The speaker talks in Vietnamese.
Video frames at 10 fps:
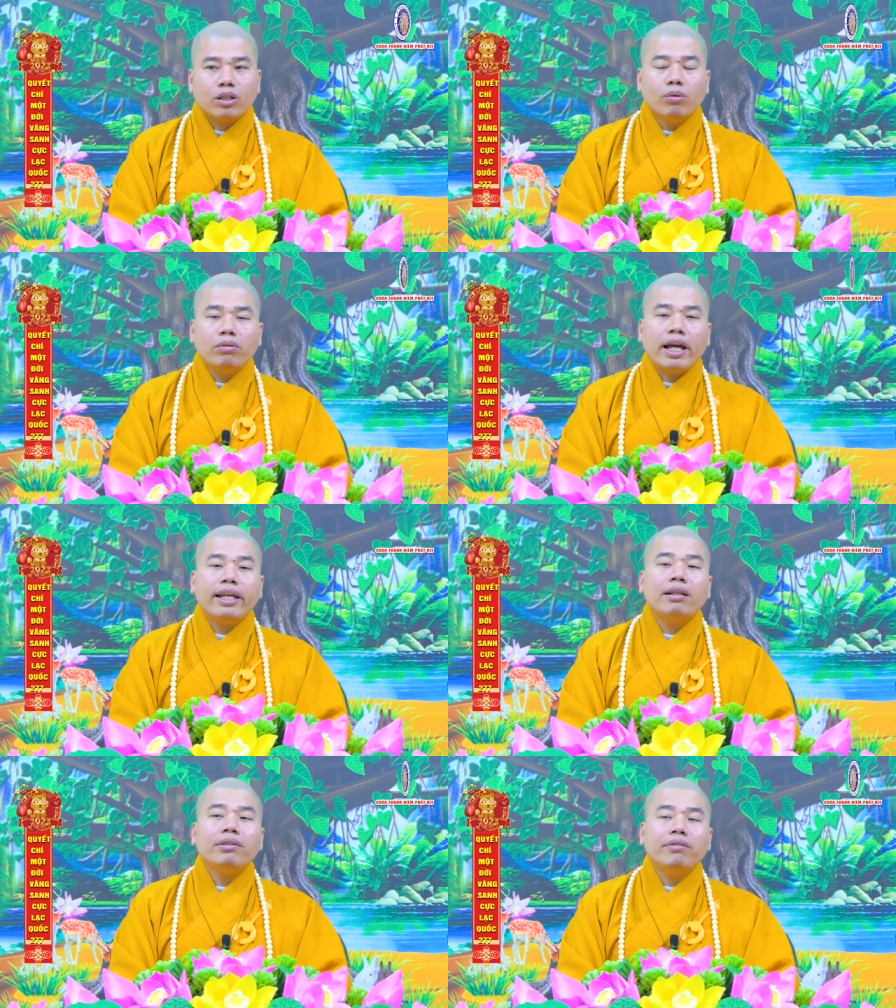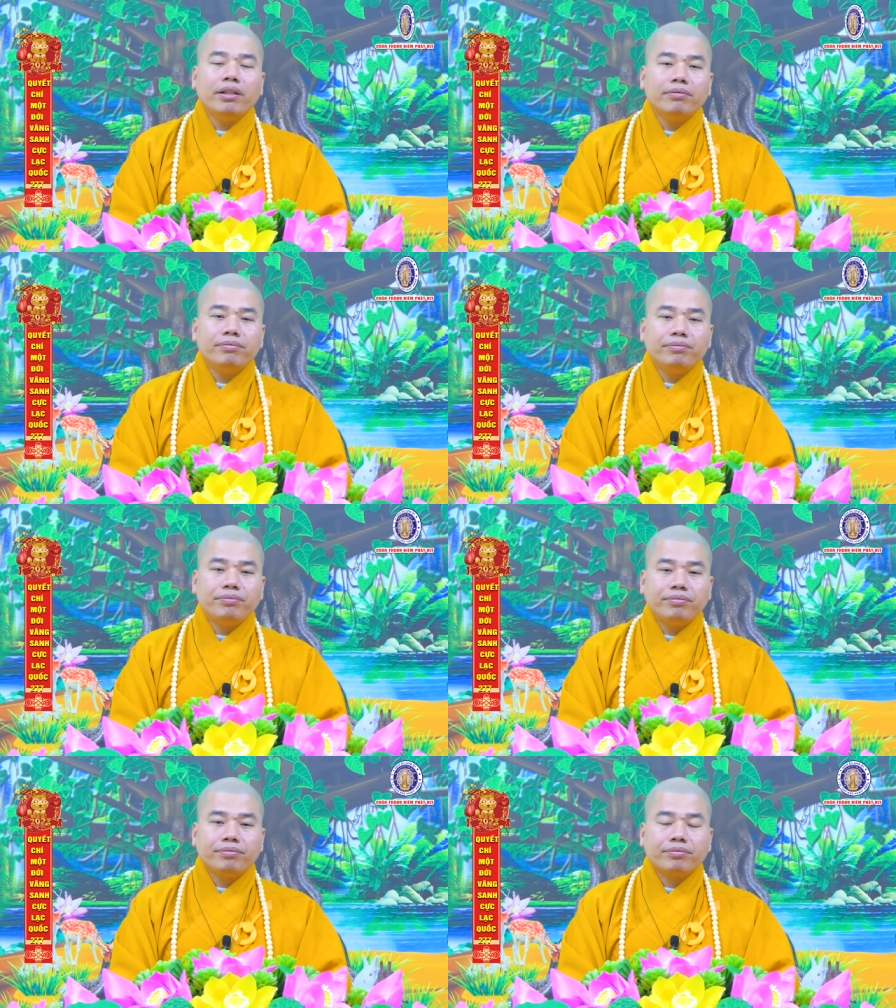nó cũng hay lắm quý vị
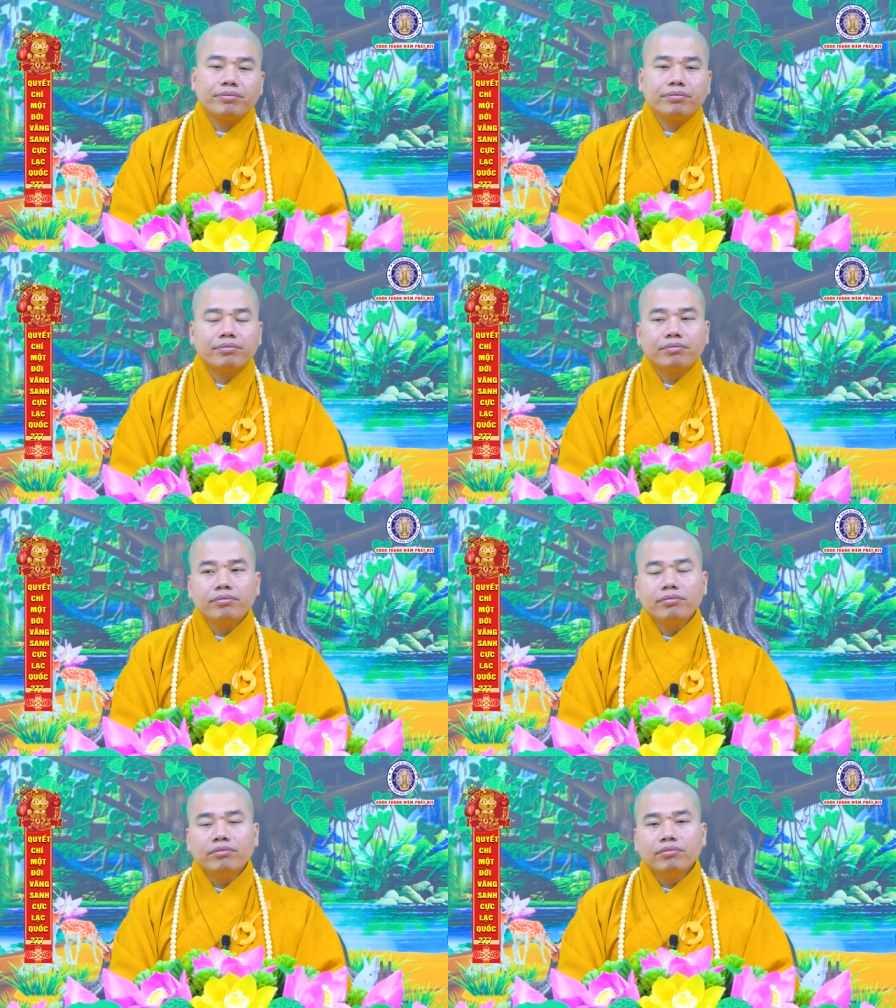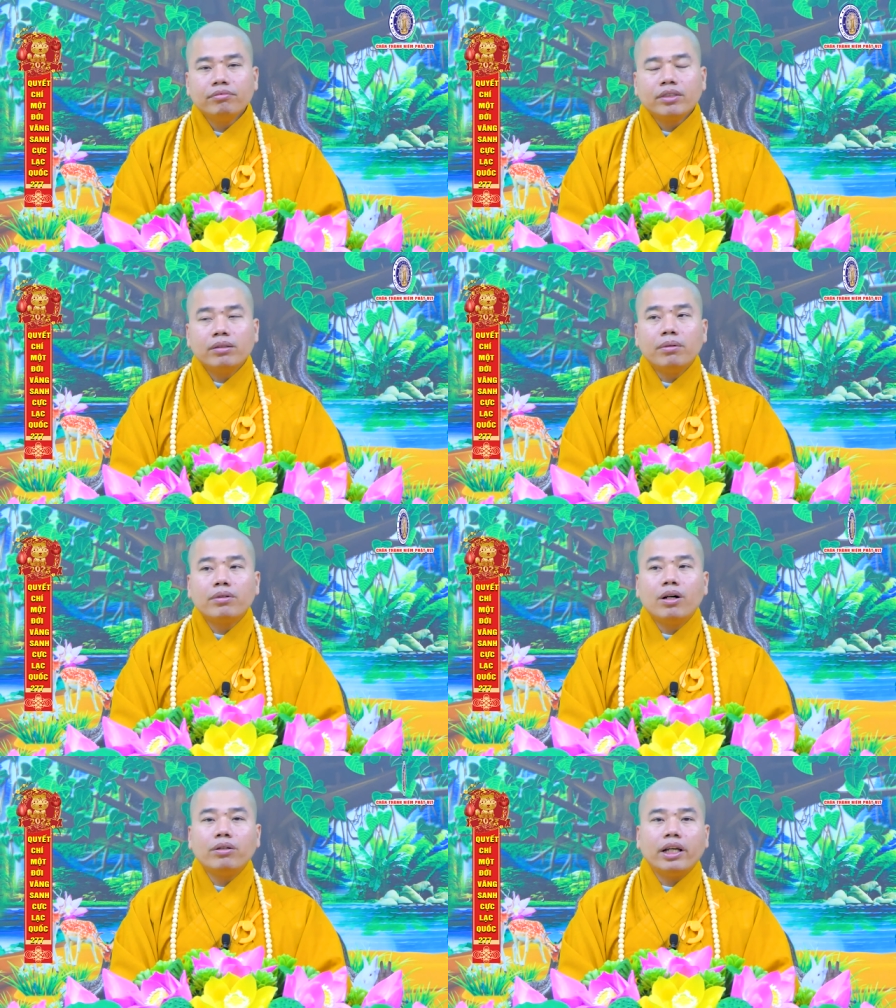ừ. có
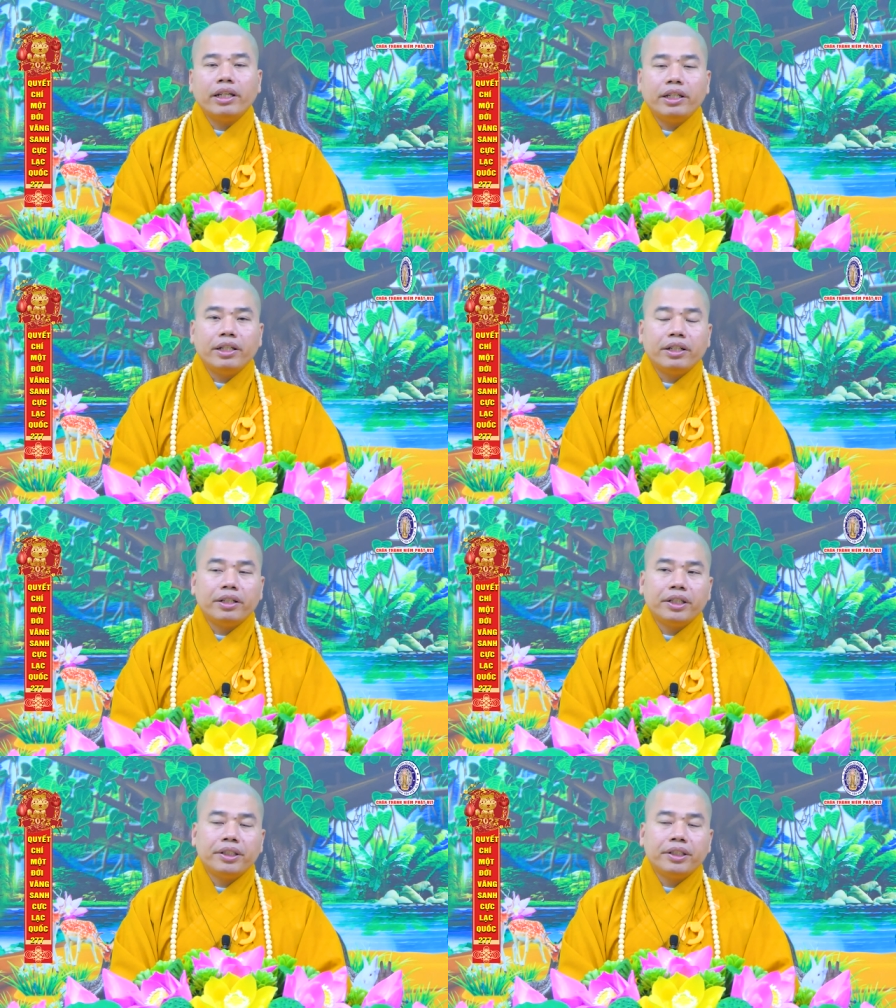một cô này